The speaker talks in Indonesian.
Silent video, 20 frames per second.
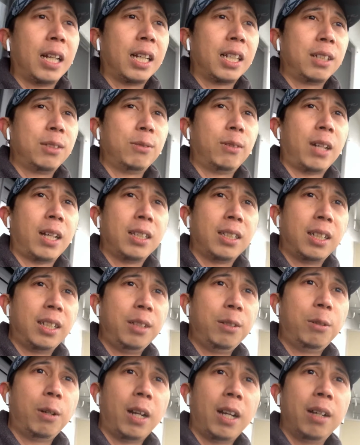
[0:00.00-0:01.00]
gitu kan jadi
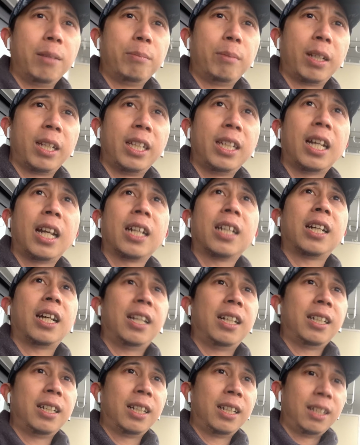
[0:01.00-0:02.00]
gue
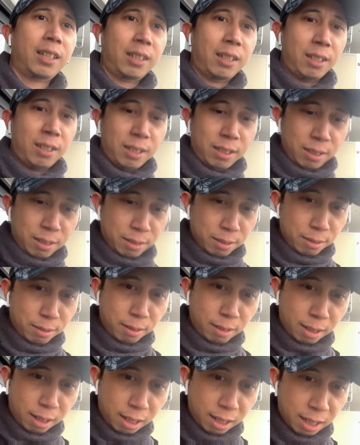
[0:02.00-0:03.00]
menghindarkan
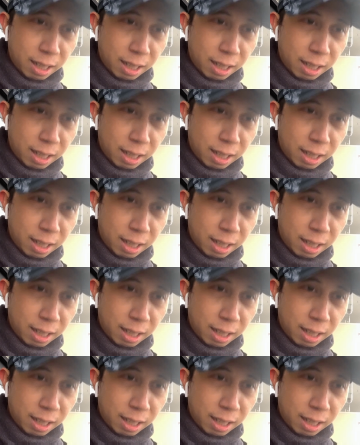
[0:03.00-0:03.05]
wah